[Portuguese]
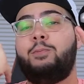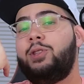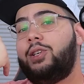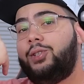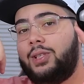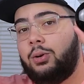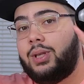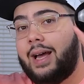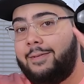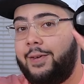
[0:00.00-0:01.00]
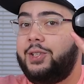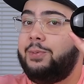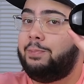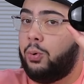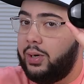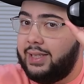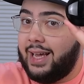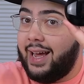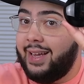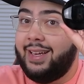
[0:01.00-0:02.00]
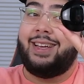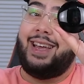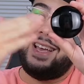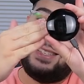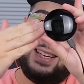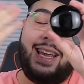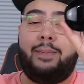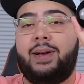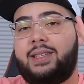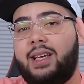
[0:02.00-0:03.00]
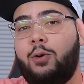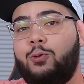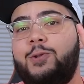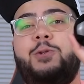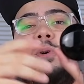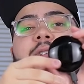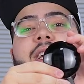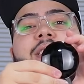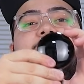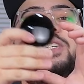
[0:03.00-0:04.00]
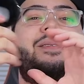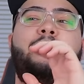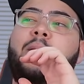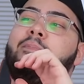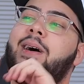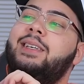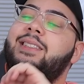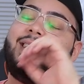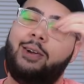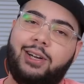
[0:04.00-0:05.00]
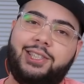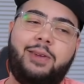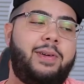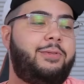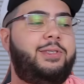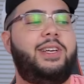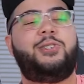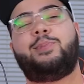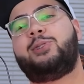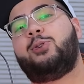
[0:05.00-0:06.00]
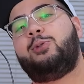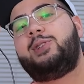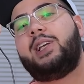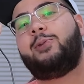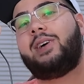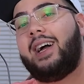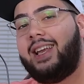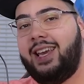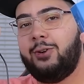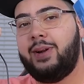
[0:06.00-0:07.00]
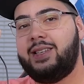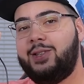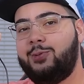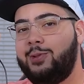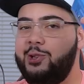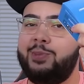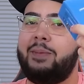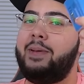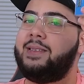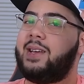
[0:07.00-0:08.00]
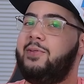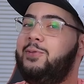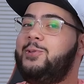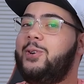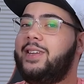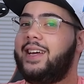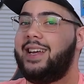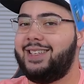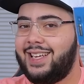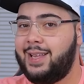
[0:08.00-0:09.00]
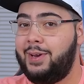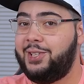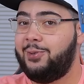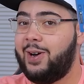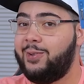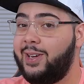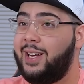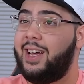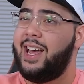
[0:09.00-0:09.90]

Muita gente não tá afim de importar. Essa daqui é a peça que eu uso no meu dia a dia, mas eu achei para vocês uma solução aqui no Brasil de uma peça que funciona exatamente igual,